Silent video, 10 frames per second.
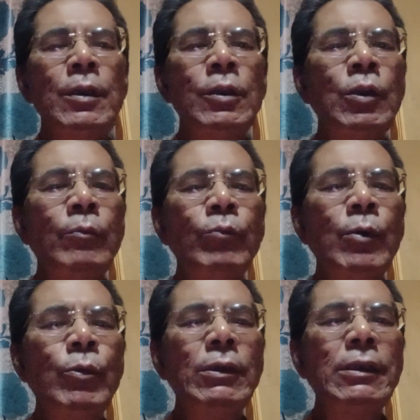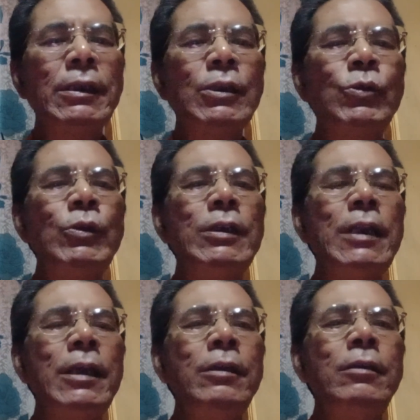নিতম্ব বলতে কিছুই
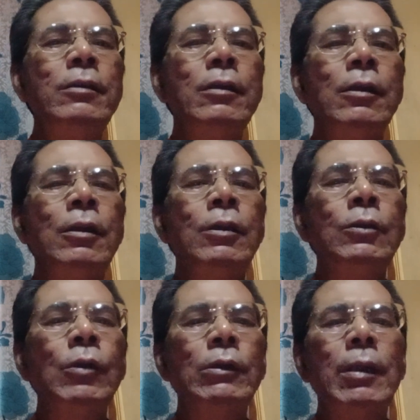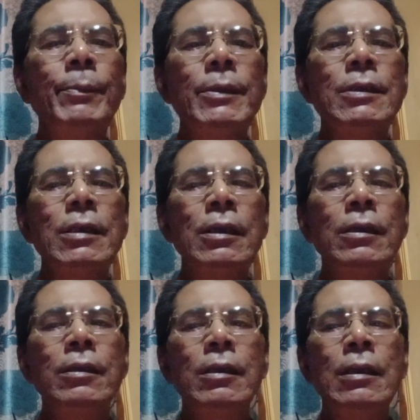নেই তথাপি সে
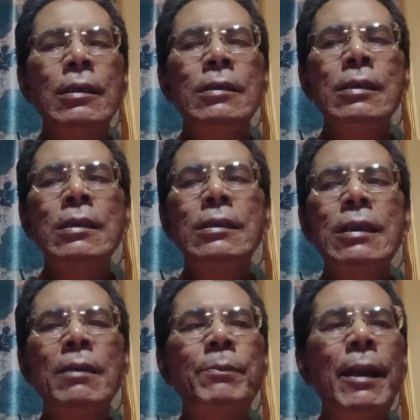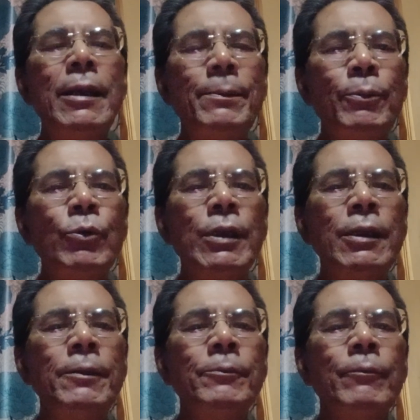জিন্সের প্যান্ট
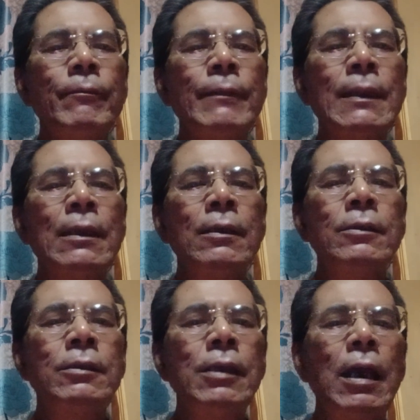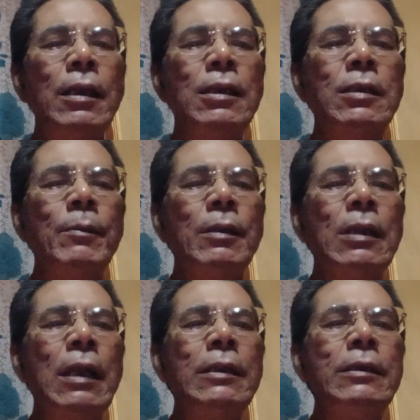পরে সে আয়নার সামনে
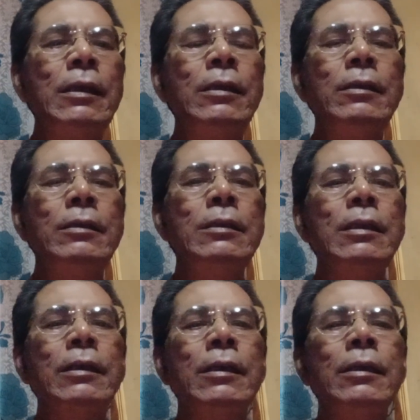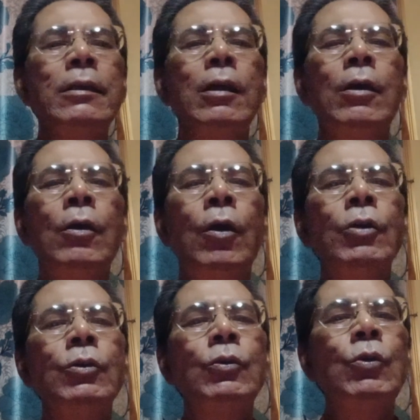দাঁড়িয়ে নিজেকে
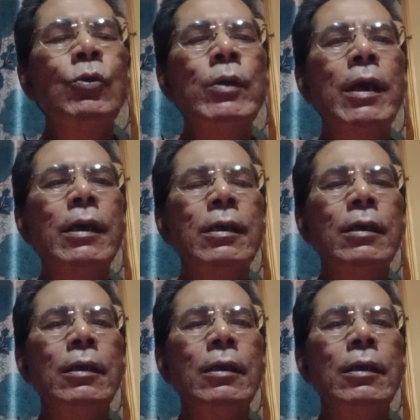হয়তো কোনো এক